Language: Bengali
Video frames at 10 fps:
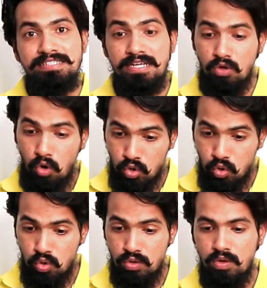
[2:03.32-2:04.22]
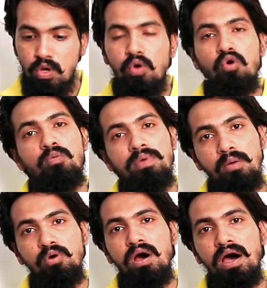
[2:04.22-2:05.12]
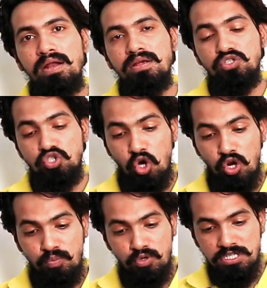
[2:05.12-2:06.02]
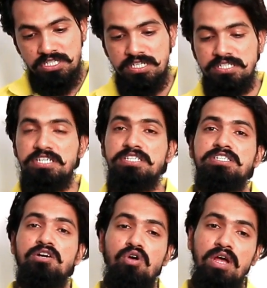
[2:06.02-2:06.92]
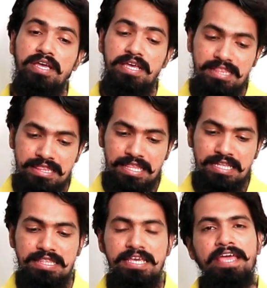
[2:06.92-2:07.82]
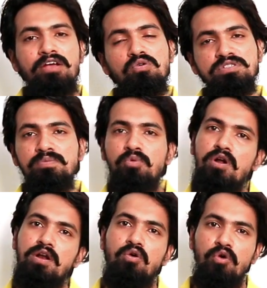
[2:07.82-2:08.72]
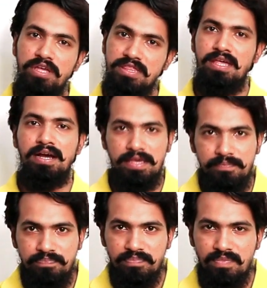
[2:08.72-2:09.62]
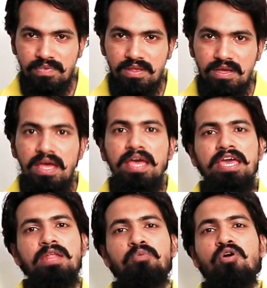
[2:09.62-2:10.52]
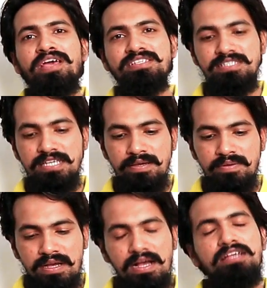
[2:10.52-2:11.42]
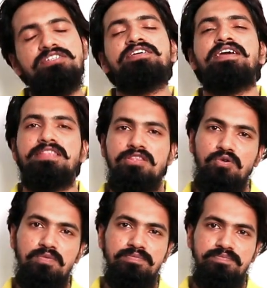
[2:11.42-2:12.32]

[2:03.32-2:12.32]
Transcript: লেন্সের গঠন ও ব্যবহার স্বল্প দৃষ্টি চিকিৎসা করা ইত্যাদি এই কোর্সে পড়ানো হয়ে থাকে এরপরে আসছে কাজের ক্ষেত্র